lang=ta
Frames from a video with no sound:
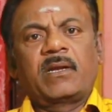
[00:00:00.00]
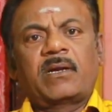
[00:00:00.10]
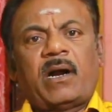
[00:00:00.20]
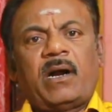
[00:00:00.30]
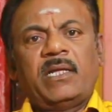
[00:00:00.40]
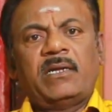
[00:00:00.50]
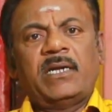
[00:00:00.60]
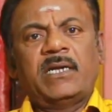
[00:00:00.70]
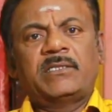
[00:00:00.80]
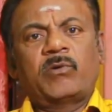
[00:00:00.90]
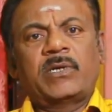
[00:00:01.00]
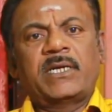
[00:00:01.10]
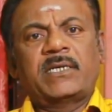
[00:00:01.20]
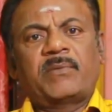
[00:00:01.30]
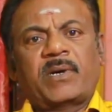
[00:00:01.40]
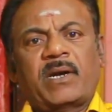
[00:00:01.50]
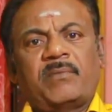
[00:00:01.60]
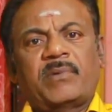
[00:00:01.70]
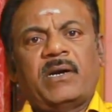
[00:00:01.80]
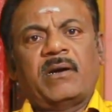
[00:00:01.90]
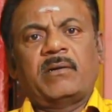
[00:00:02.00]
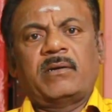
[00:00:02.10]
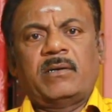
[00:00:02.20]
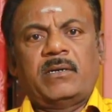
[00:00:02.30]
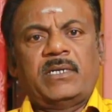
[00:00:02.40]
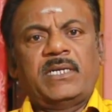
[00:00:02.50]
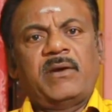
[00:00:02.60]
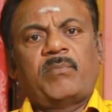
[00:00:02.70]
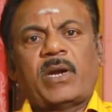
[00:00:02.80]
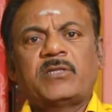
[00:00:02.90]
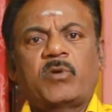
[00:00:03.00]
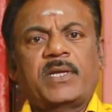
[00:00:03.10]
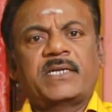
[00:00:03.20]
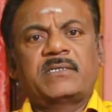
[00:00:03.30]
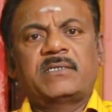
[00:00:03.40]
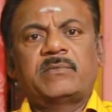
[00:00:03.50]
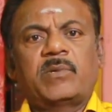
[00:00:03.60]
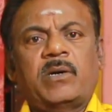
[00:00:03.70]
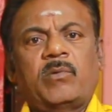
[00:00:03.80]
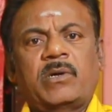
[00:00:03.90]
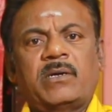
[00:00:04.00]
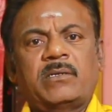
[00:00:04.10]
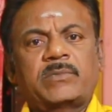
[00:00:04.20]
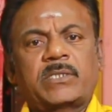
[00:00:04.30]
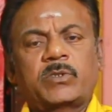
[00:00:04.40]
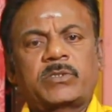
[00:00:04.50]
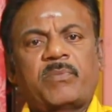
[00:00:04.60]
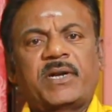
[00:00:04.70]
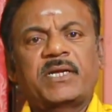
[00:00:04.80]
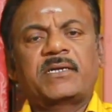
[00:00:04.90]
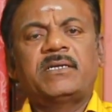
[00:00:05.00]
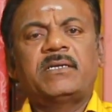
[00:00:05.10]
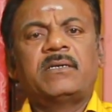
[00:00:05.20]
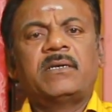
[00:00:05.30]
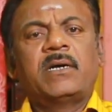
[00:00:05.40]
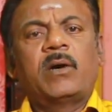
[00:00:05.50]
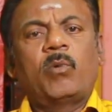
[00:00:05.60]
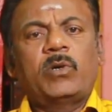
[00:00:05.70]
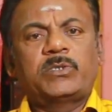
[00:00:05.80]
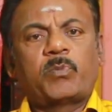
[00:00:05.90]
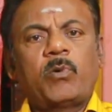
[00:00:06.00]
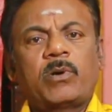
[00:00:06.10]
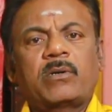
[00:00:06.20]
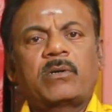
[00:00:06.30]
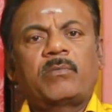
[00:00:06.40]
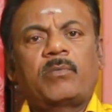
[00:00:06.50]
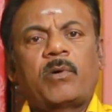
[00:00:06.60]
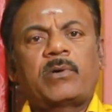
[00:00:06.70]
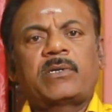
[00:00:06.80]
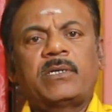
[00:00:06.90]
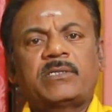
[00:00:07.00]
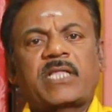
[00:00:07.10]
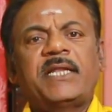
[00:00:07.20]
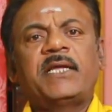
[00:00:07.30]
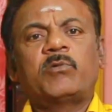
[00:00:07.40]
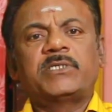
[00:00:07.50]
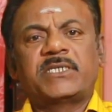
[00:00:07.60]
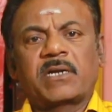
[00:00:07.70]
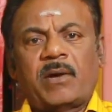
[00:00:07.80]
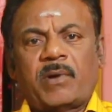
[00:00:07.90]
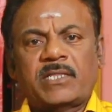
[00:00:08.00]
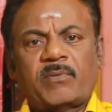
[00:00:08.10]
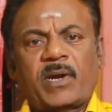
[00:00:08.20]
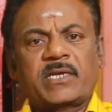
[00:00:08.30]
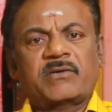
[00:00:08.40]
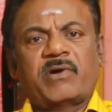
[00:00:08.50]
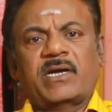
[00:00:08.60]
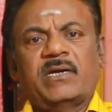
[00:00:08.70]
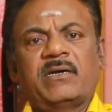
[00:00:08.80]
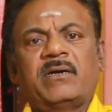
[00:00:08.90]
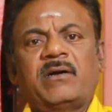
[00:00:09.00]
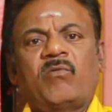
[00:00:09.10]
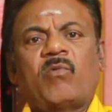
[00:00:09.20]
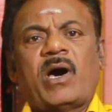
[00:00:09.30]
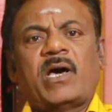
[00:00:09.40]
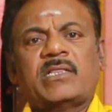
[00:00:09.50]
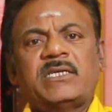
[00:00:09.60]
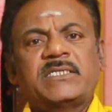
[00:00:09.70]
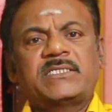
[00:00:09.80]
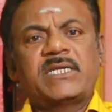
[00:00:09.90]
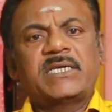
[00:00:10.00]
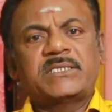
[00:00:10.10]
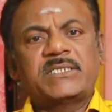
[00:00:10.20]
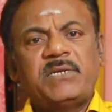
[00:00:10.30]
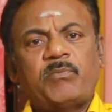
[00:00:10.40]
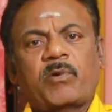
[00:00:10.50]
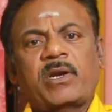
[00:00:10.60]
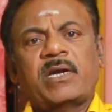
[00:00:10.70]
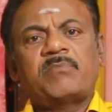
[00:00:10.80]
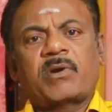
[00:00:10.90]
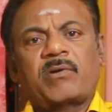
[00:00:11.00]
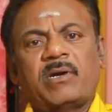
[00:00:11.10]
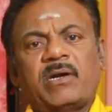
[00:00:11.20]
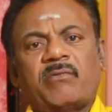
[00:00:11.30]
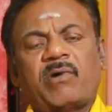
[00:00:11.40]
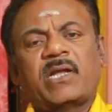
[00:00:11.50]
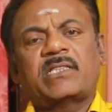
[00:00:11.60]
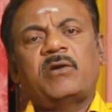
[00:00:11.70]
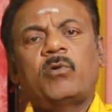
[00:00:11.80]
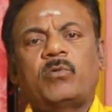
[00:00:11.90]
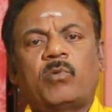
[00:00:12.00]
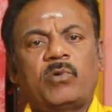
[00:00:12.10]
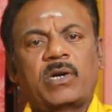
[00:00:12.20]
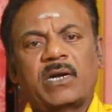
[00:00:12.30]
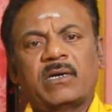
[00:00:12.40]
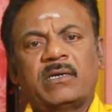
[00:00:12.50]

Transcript: காலையில் எழுந்த உடனே என்ன பண்ணலாம்னா நீங்கள் பல் துளைக்கிட்டு உங்கள் சுத்தம் பண்ணிக்கிட்டு ஒரு ஸ்பூன் போட்டு தண்ணி குடிச்சிக்கலாம் அந்த பழக்கத்துக்கு வாங்க வாரத்தை தினசரி போடலனாலும் பரவாயில்ல வாரத்தில் ஒரு மூணு நாள்